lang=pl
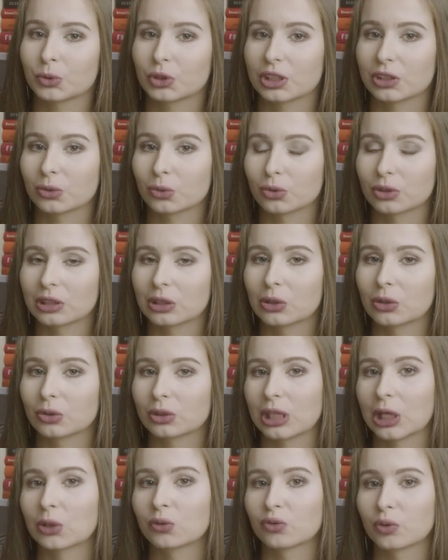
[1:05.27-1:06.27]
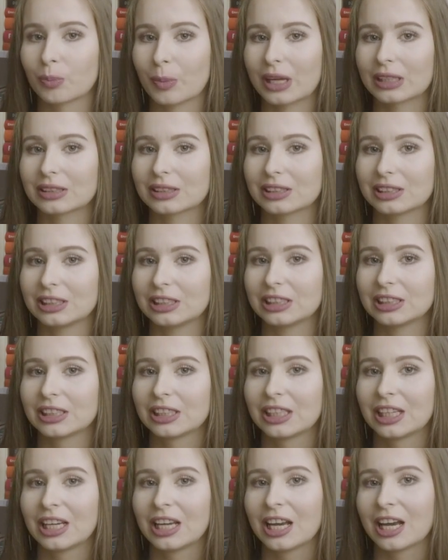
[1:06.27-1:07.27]
przez różnego rodzaju wypadki
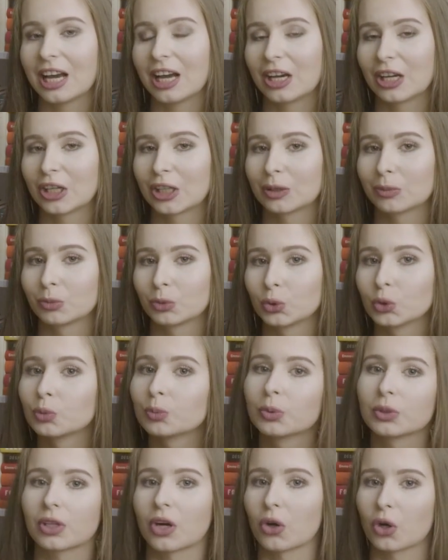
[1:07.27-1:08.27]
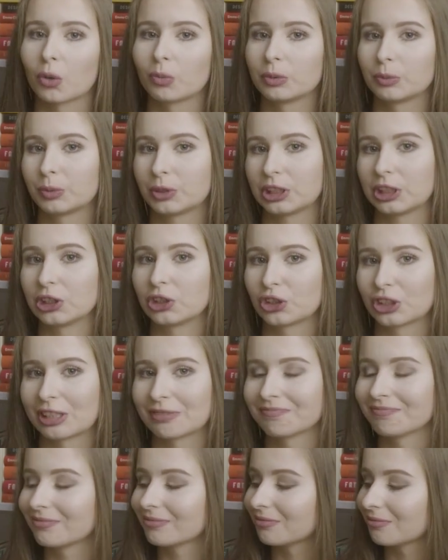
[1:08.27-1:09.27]
lub choroby psychiczne.
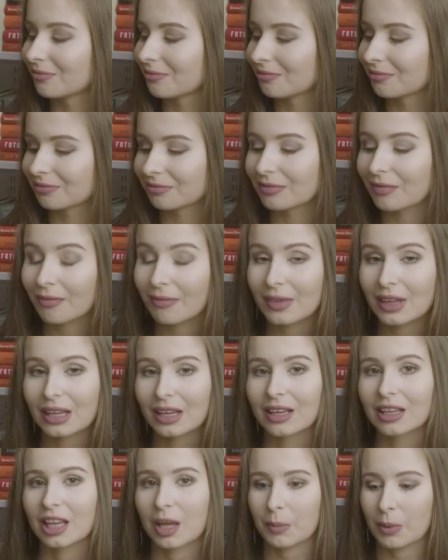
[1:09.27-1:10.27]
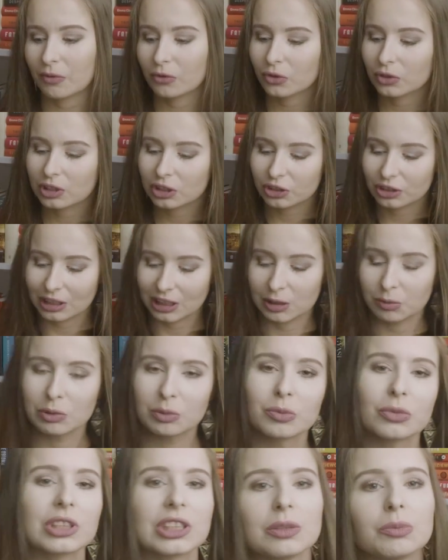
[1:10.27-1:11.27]
Na pewno też
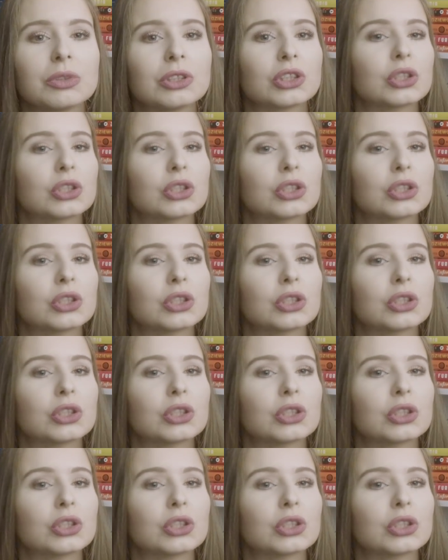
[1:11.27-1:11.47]
takimi mądrymi